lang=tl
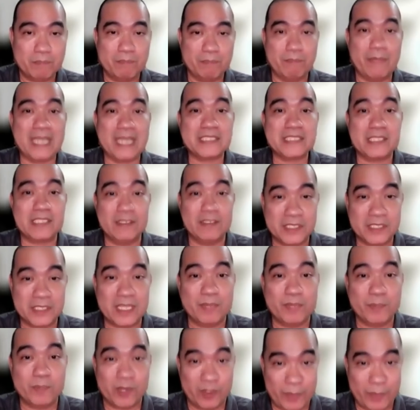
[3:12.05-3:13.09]
base doon sa
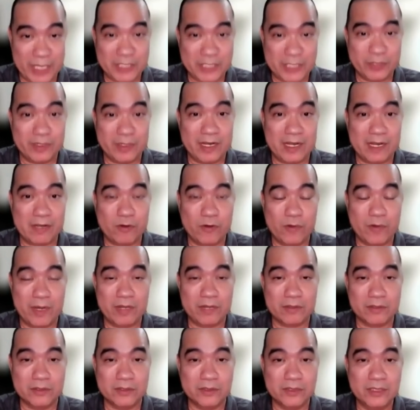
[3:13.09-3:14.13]
information na
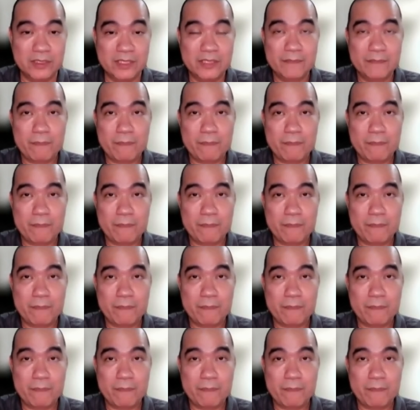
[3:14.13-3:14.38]
nakuha ko,